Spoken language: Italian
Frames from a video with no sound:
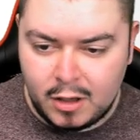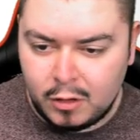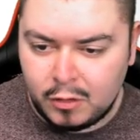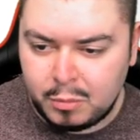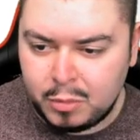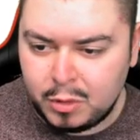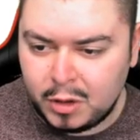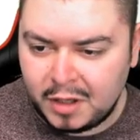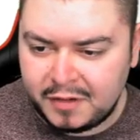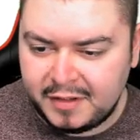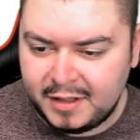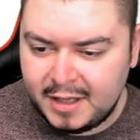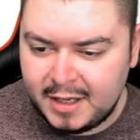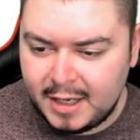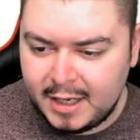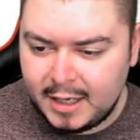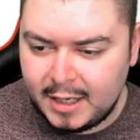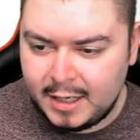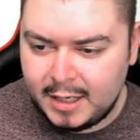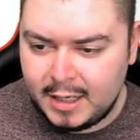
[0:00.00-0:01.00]
oppure
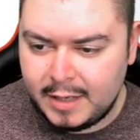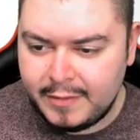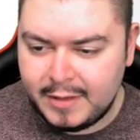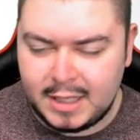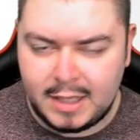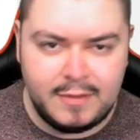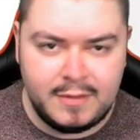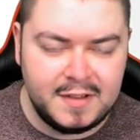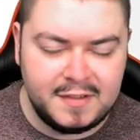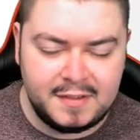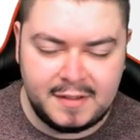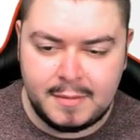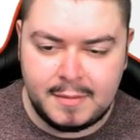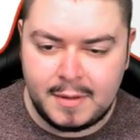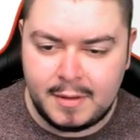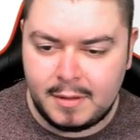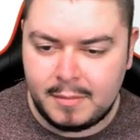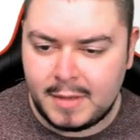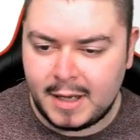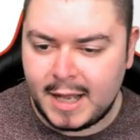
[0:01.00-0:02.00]
se le avete
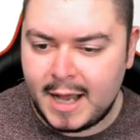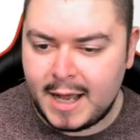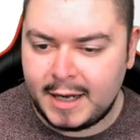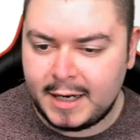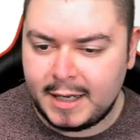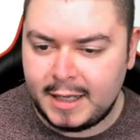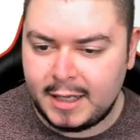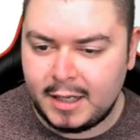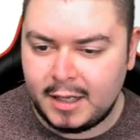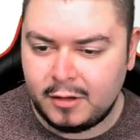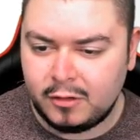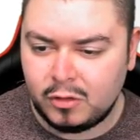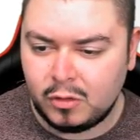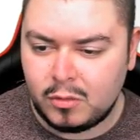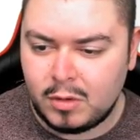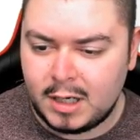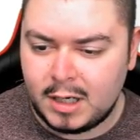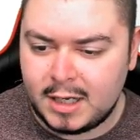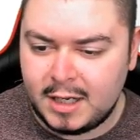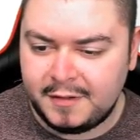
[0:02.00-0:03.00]
viste eh, magari su
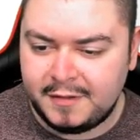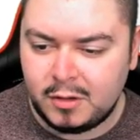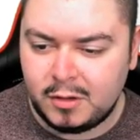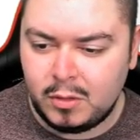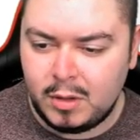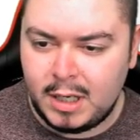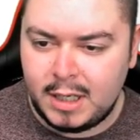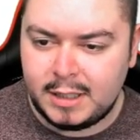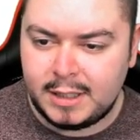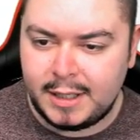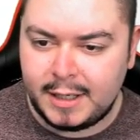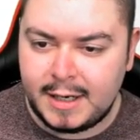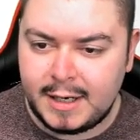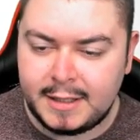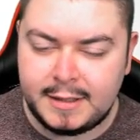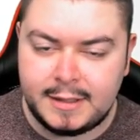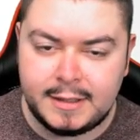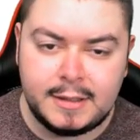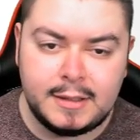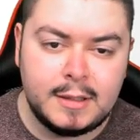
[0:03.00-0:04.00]
qualche sito
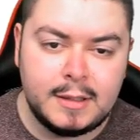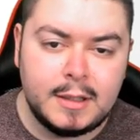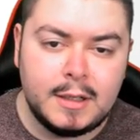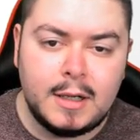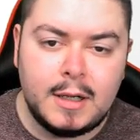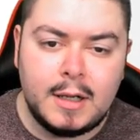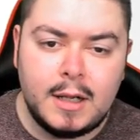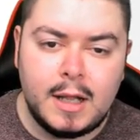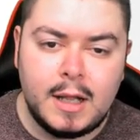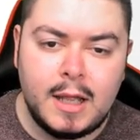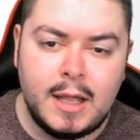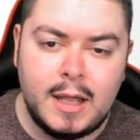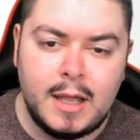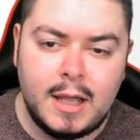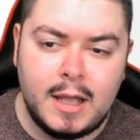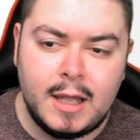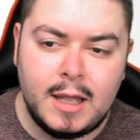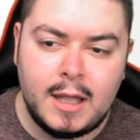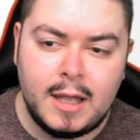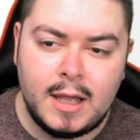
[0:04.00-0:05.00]
internet
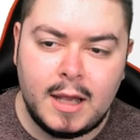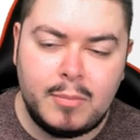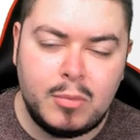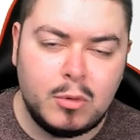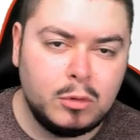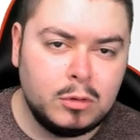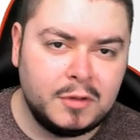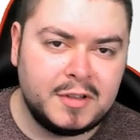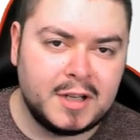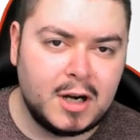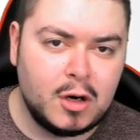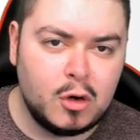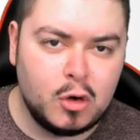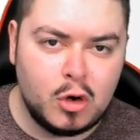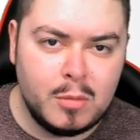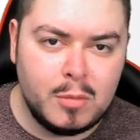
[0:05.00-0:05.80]
e appunto saranno